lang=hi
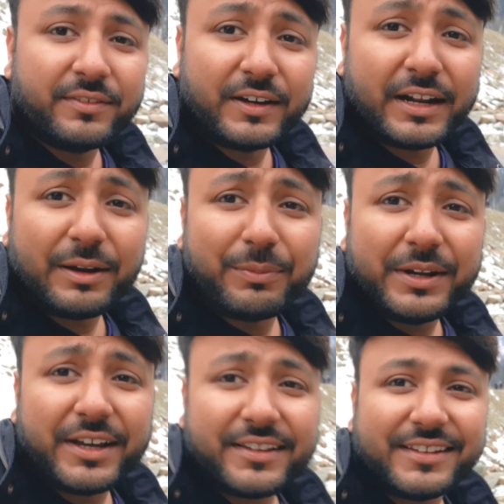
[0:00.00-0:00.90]
रिवर है
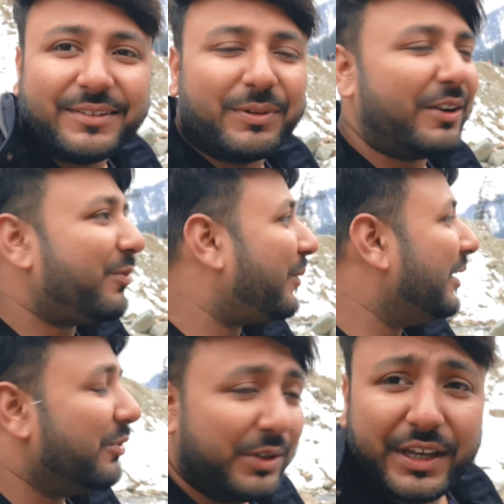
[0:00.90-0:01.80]
बढ़िया सी बर्फ
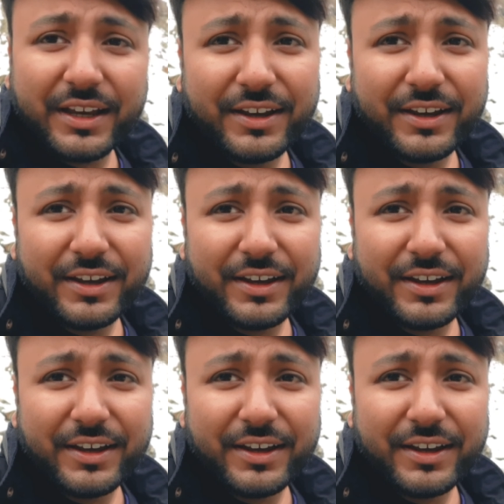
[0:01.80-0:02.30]
पड़ी हुई है हाँ